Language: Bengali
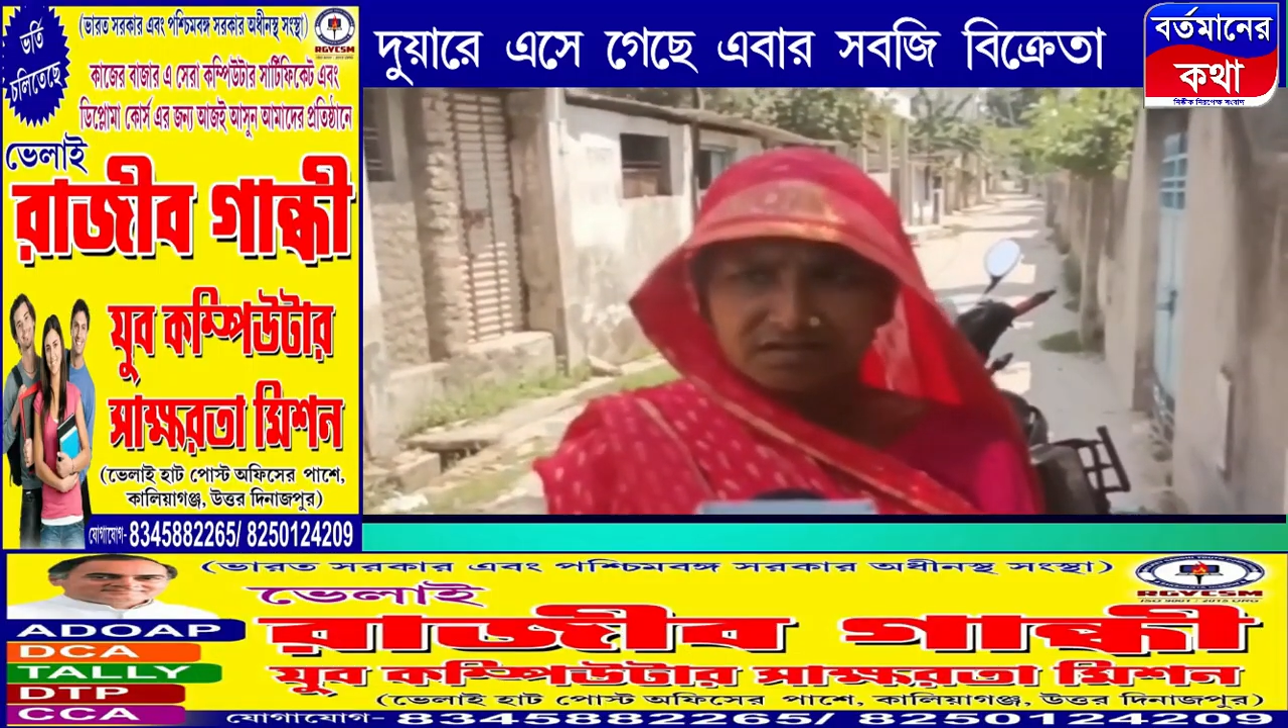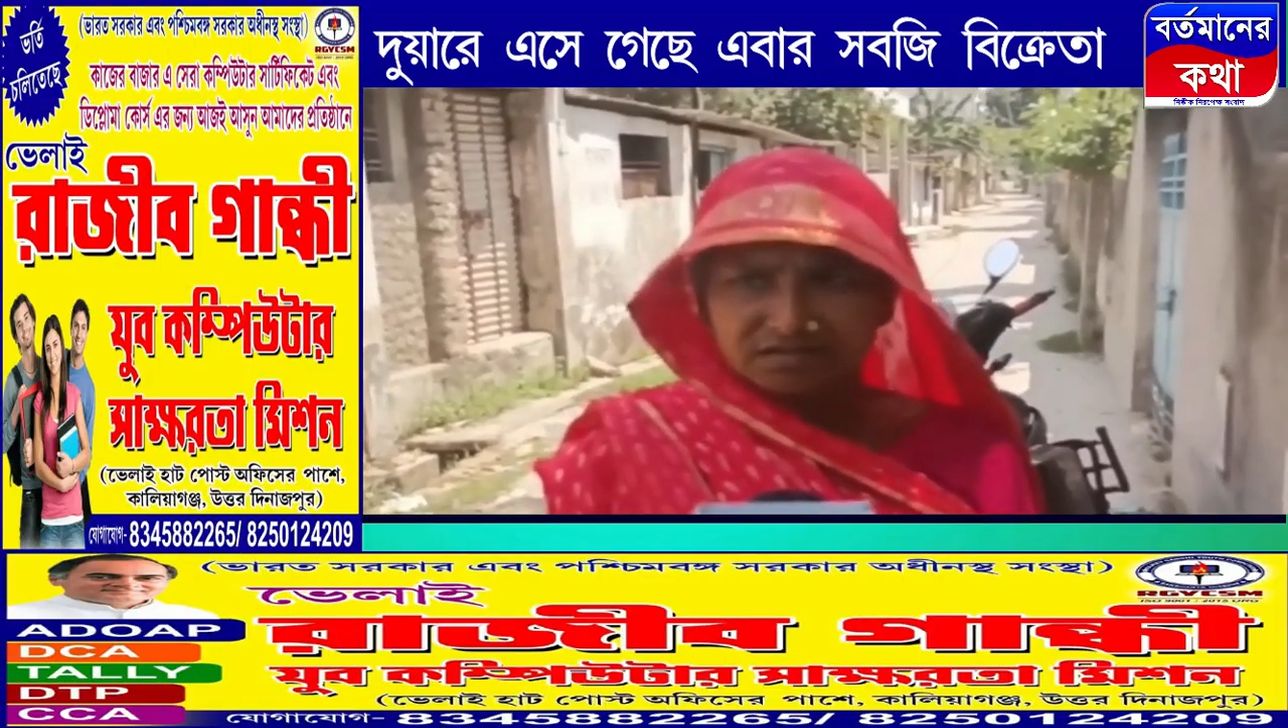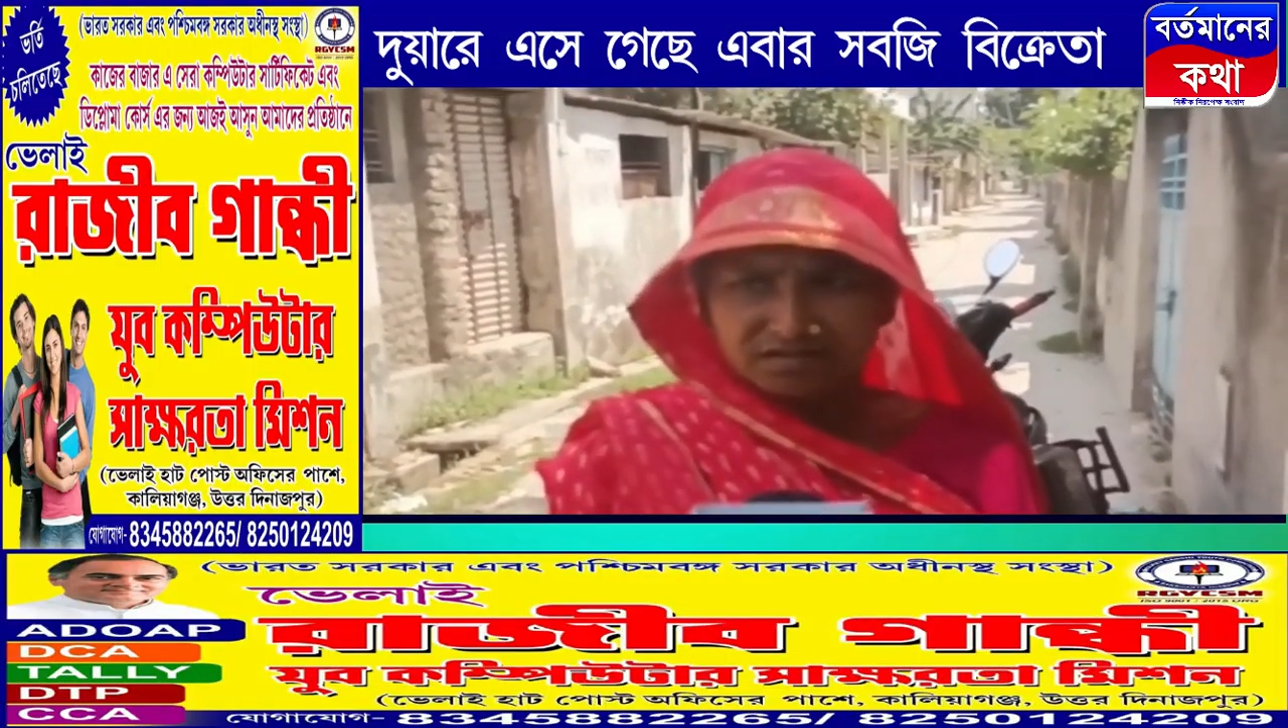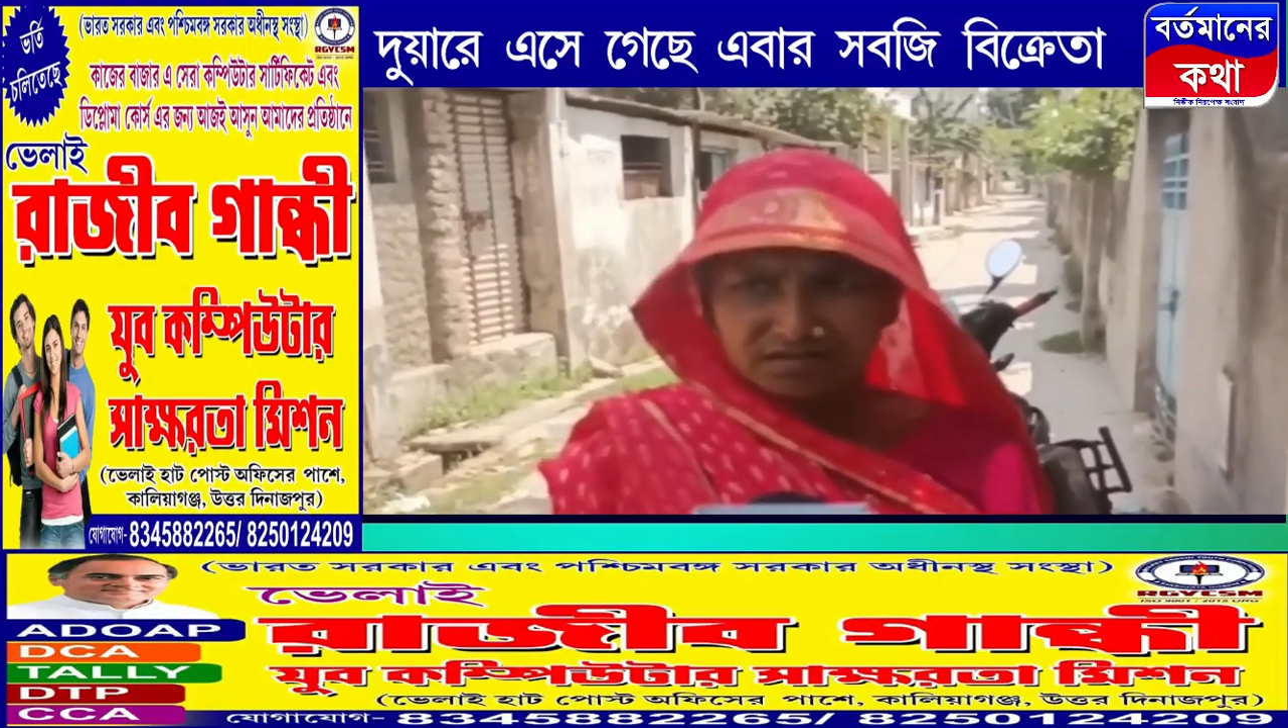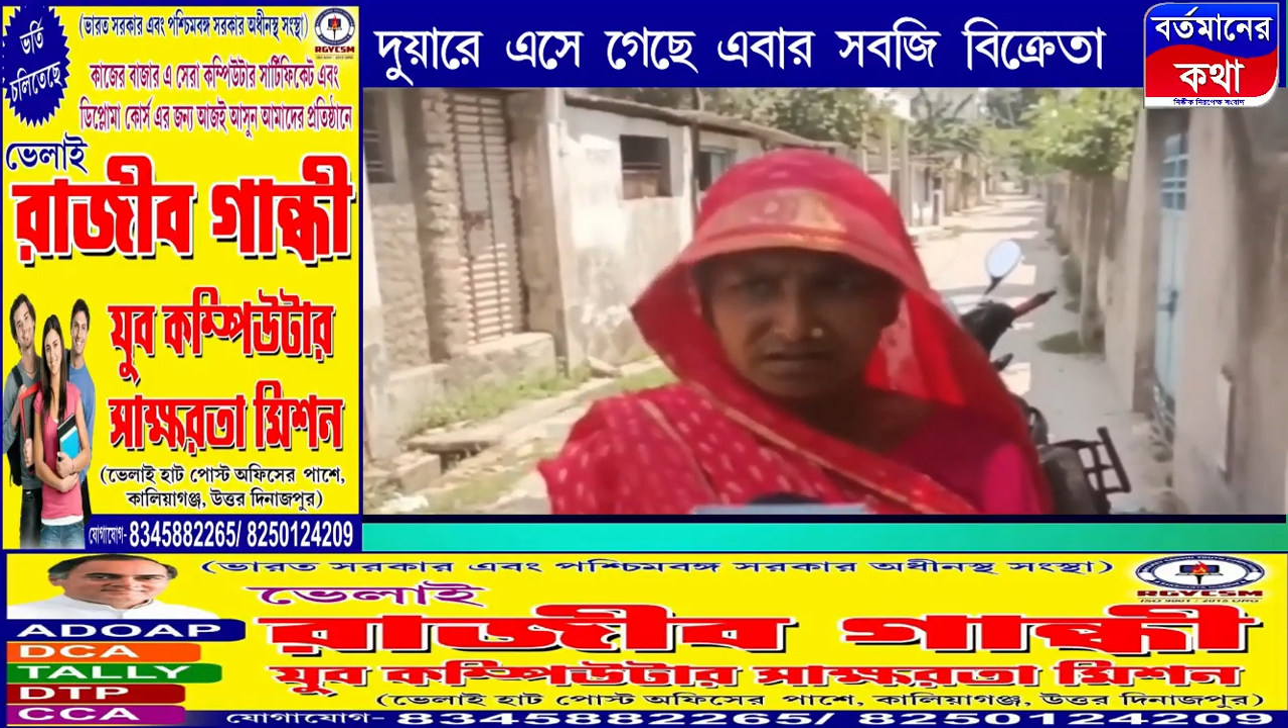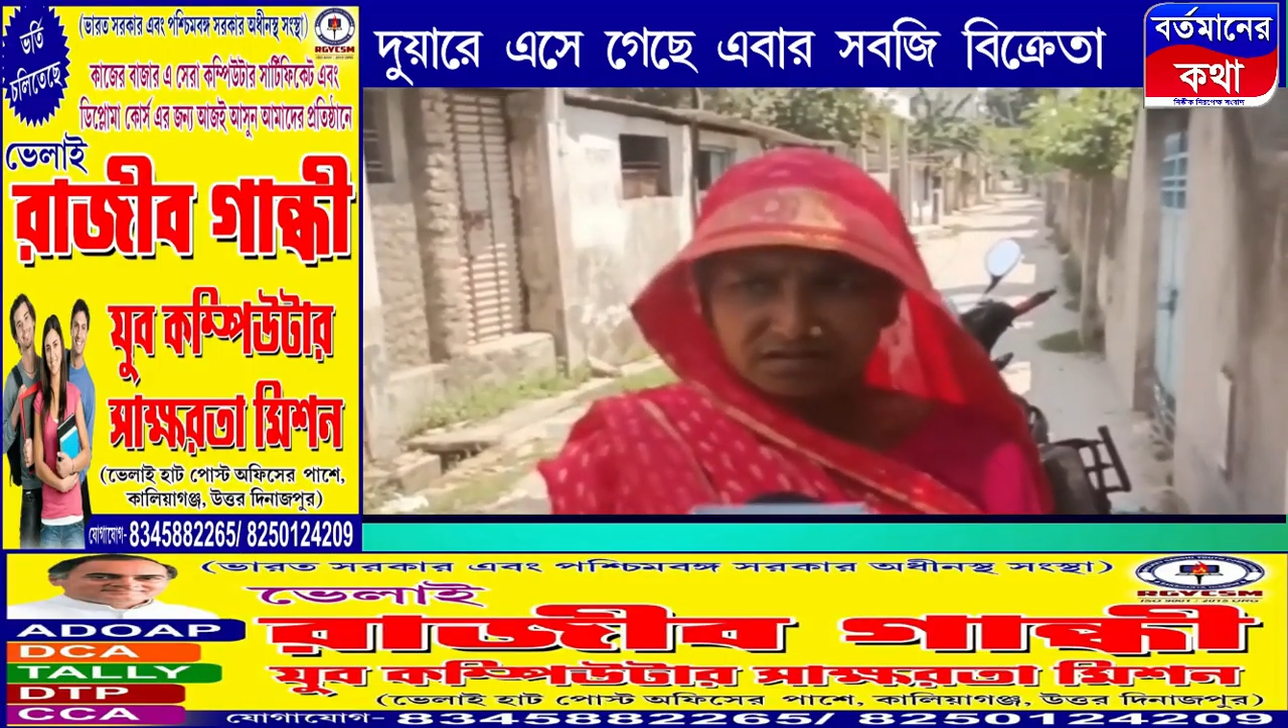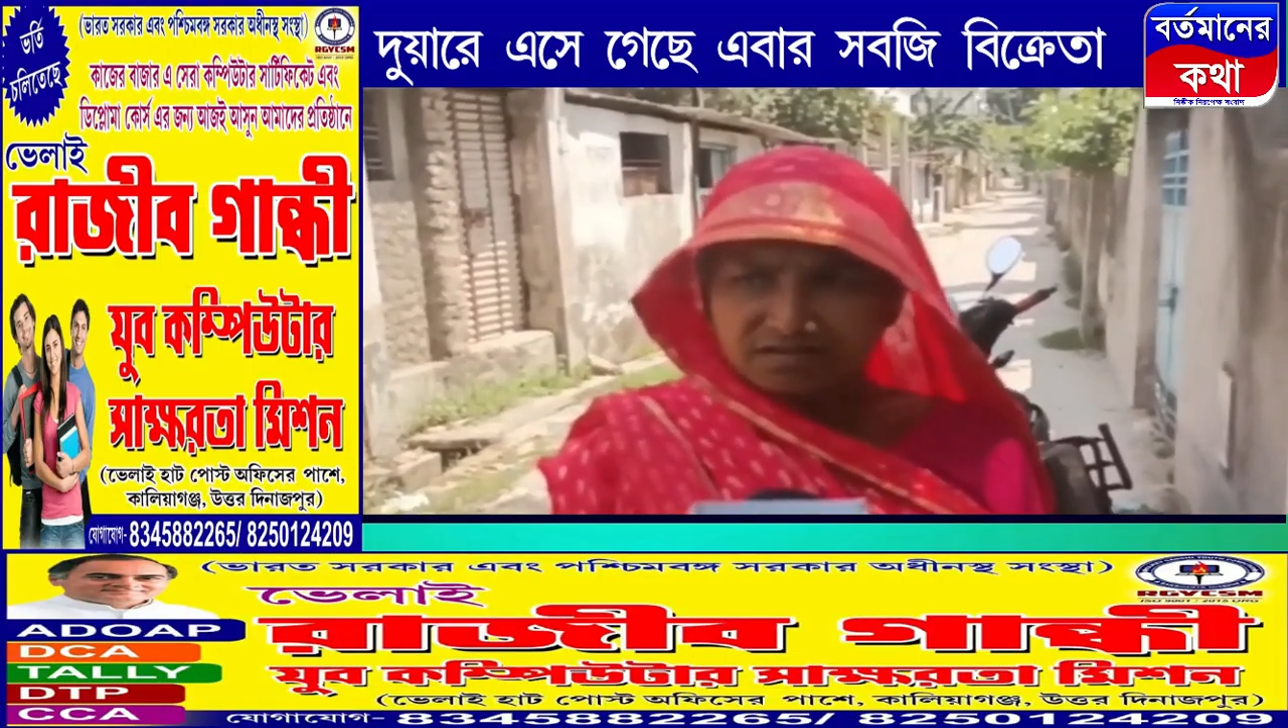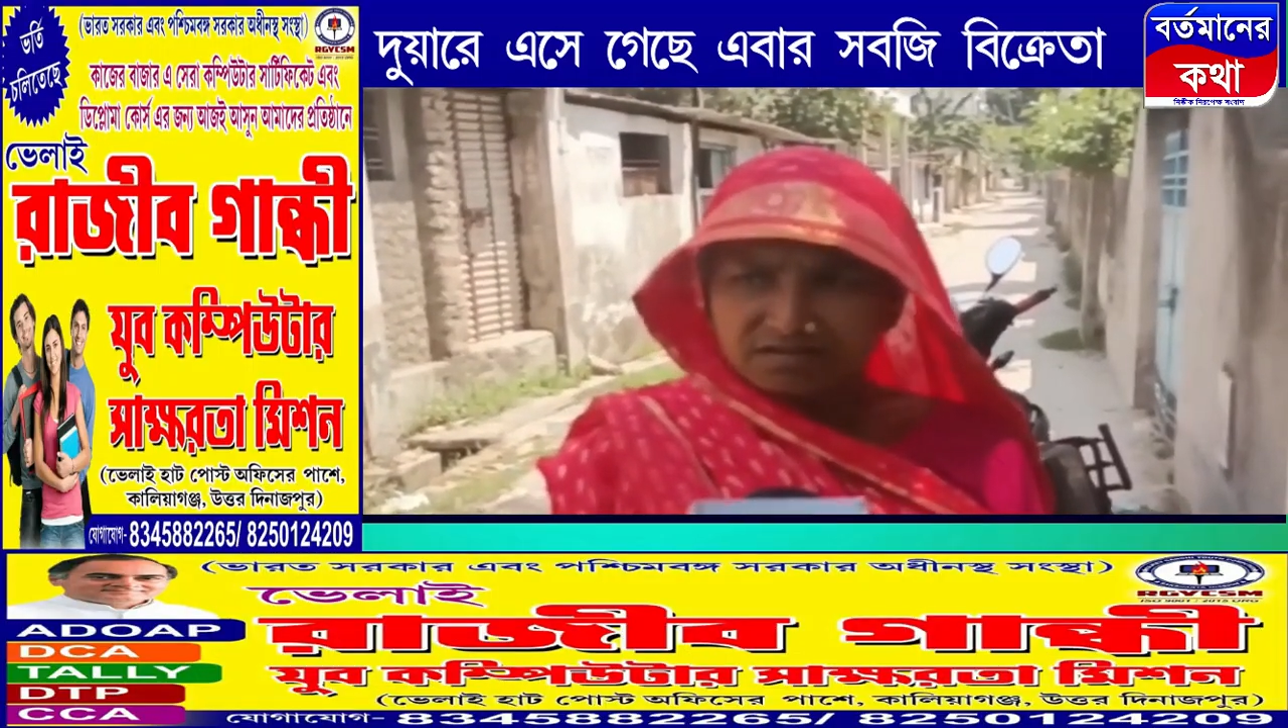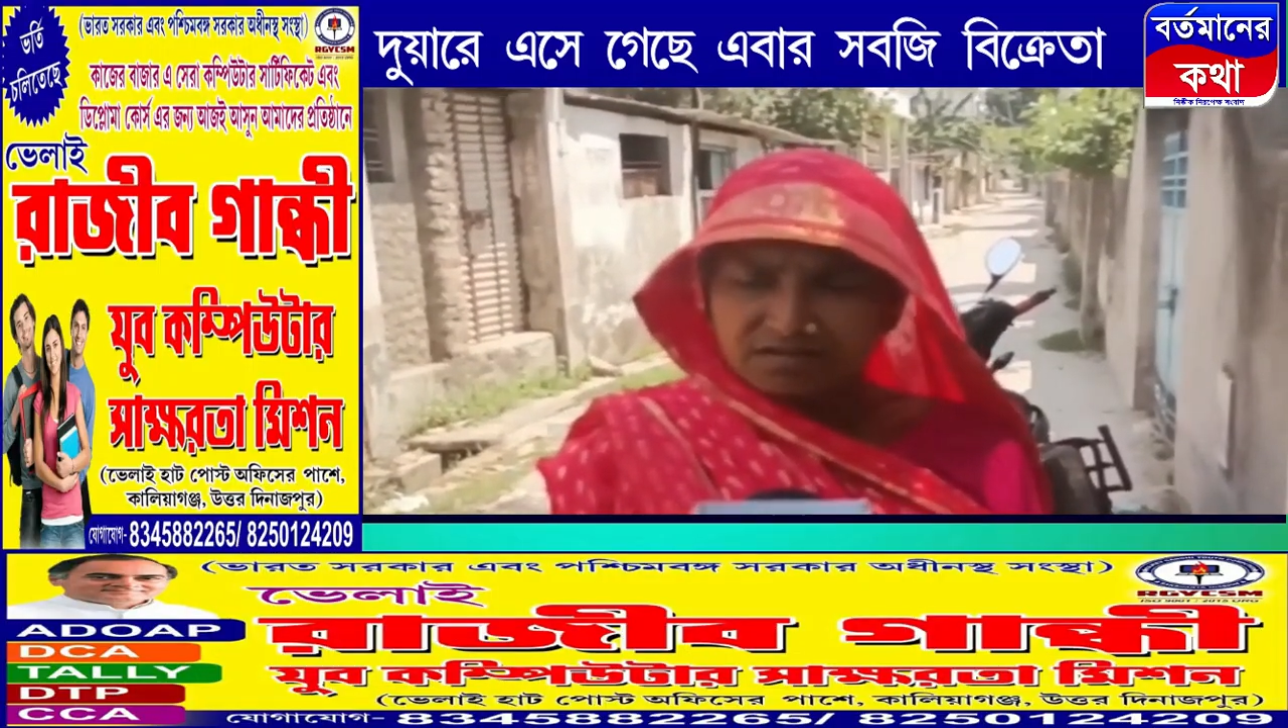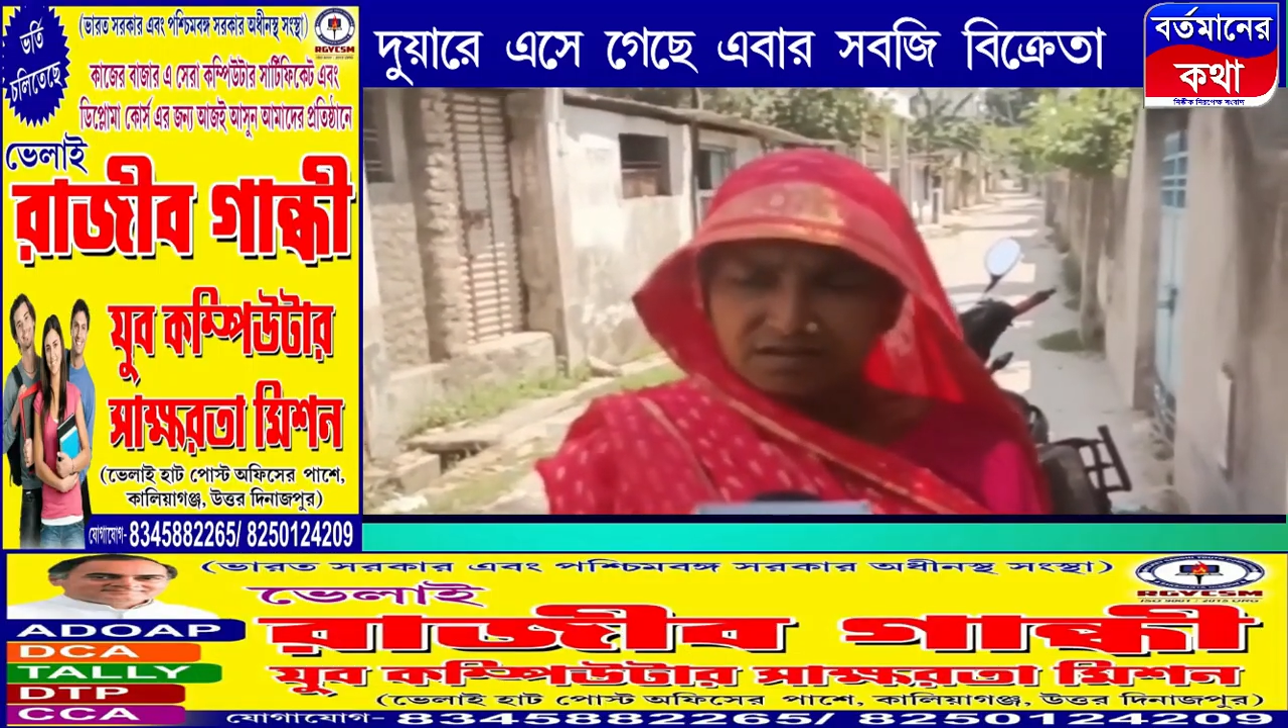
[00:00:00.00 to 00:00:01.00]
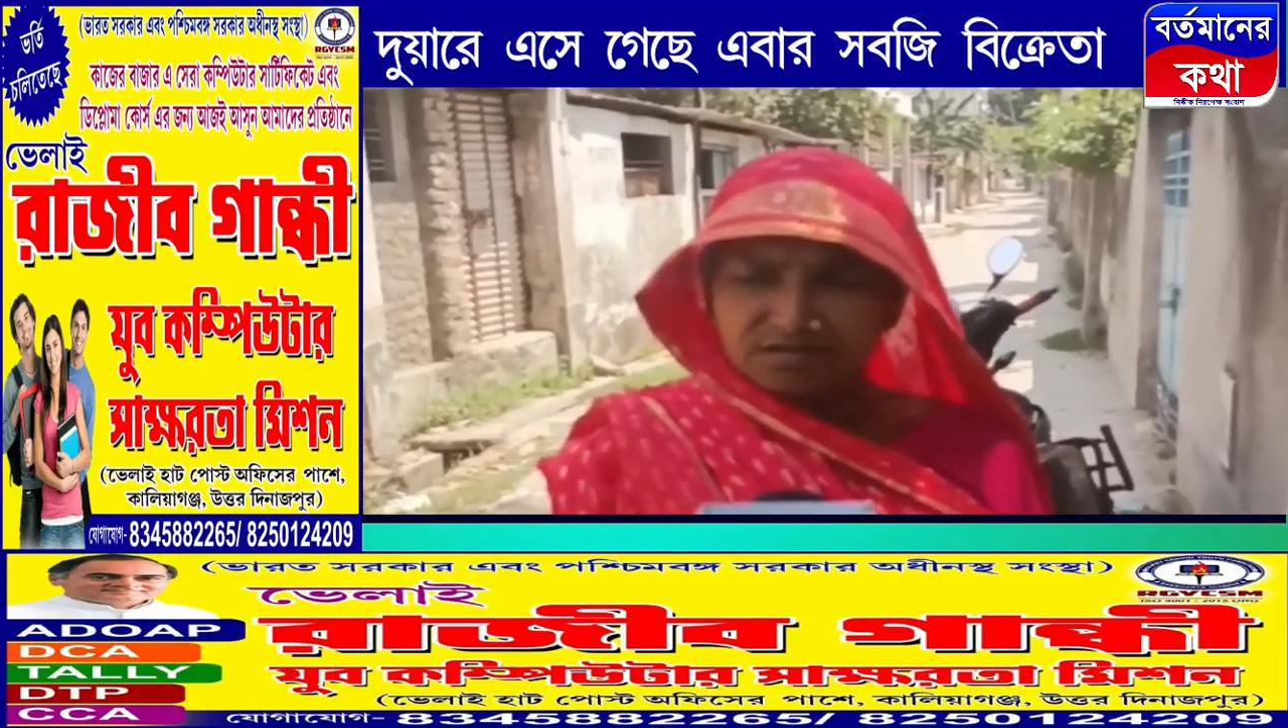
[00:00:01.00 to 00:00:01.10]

কেমন সুবিধা